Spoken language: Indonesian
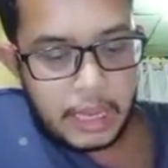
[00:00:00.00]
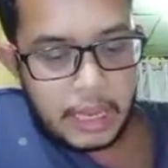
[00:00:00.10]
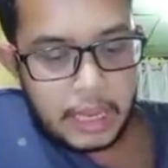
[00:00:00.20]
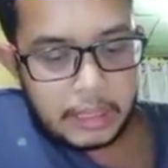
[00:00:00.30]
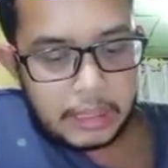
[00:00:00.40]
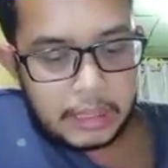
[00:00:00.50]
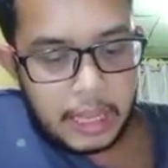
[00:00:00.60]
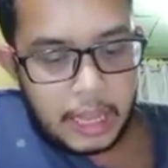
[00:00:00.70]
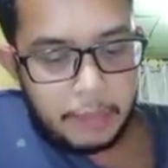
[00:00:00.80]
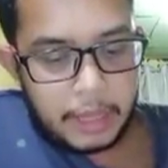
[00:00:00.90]

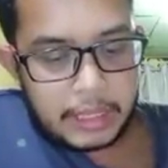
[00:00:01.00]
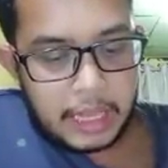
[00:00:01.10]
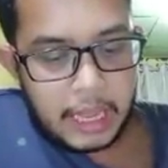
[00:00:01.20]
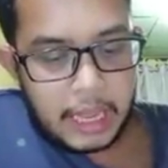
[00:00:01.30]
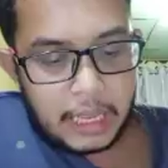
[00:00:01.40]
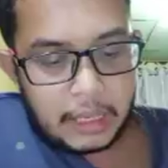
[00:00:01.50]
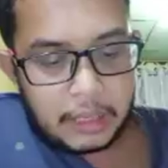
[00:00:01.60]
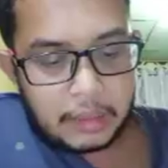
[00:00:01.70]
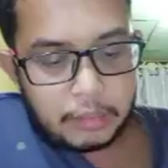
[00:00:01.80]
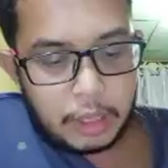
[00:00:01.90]
artinya mata
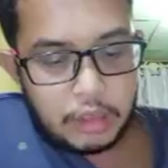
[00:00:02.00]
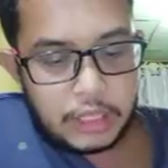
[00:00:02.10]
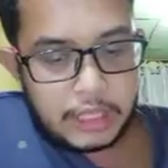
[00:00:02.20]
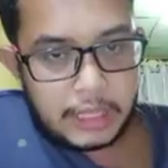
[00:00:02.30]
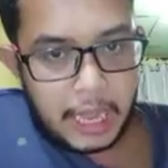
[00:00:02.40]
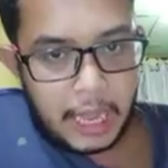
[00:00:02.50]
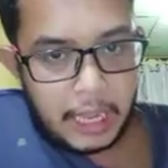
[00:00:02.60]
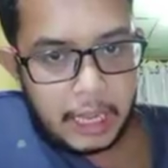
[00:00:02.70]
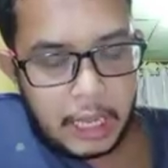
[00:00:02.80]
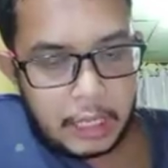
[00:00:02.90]
manusia
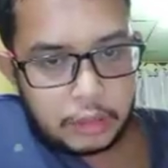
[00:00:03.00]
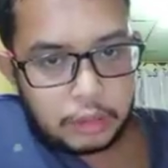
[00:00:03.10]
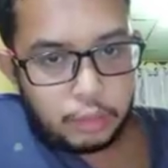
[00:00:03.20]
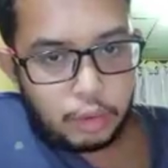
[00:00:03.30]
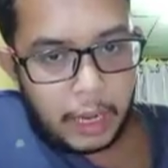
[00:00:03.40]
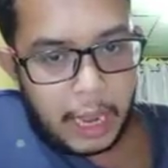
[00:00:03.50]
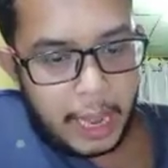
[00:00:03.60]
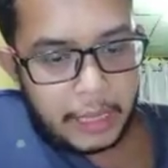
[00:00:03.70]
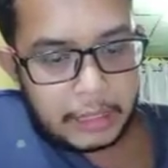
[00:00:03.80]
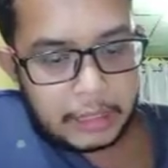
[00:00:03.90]

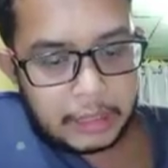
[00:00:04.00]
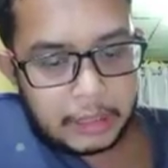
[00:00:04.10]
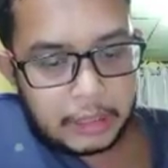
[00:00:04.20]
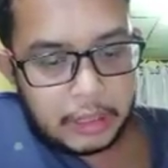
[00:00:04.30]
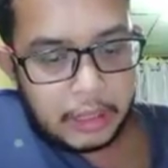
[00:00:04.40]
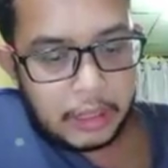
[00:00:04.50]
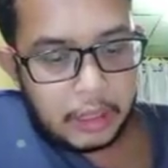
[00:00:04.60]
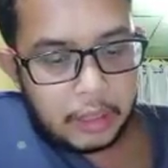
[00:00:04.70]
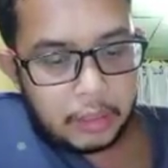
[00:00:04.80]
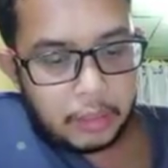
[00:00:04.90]
tumbuhan
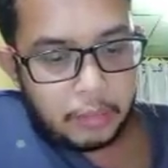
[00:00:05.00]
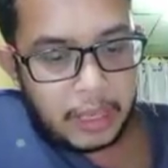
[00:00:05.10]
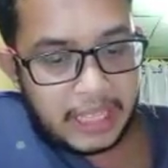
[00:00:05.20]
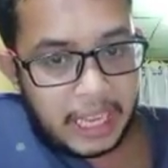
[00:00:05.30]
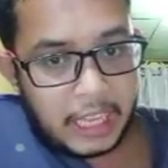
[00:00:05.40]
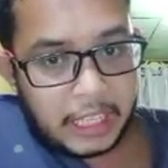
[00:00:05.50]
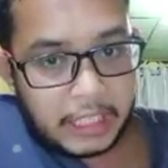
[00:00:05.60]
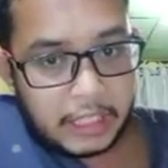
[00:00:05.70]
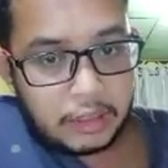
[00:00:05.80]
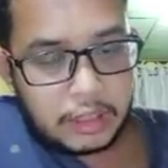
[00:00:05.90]
matahari
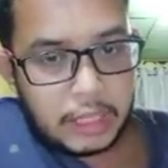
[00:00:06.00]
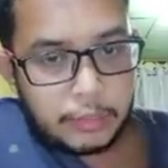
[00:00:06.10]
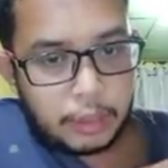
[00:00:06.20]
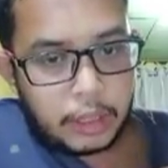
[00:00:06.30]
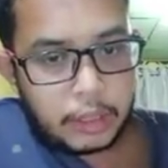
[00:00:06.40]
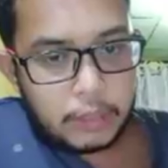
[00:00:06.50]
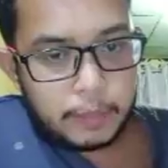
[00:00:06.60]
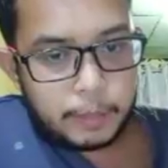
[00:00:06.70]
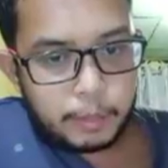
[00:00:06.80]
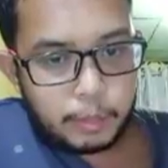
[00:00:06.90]
itu sangat ber,
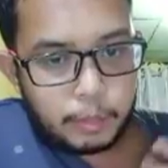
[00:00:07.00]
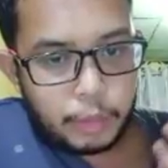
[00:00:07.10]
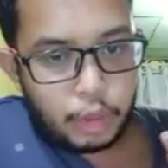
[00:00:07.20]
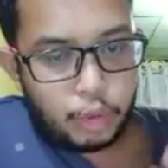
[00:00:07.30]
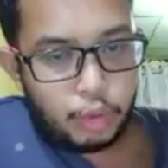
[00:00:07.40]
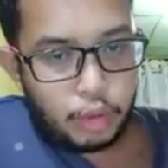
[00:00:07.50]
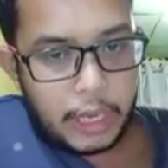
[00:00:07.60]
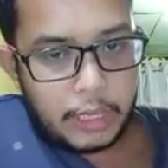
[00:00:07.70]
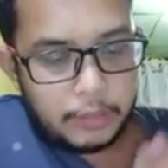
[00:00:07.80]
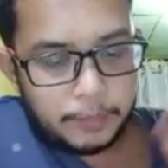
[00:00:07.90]

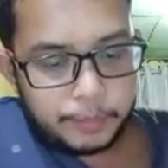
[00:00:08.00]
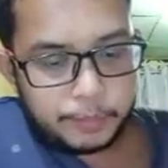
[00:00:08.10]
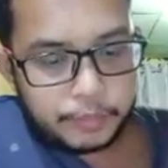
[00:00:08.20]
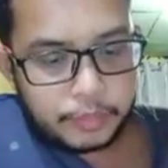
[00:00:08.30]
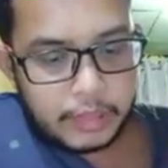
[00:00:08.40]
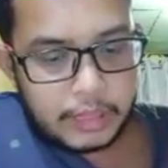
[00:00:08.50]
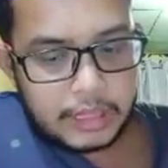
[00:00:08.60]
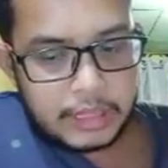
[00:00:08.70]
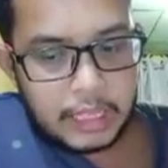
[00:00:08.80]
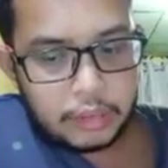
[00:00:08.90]
berhubungan
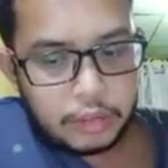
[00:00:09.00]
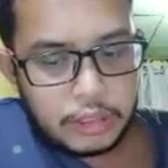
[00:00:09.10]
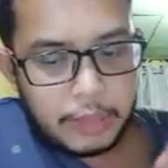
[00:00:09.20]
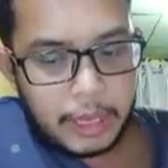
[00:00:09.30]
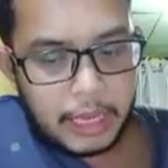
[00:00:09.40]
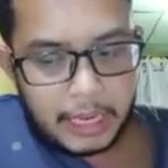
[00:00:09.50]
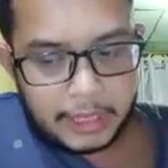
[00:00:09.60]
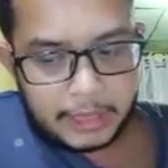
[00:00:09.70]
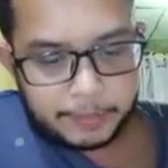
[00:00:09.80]
satu sama lain.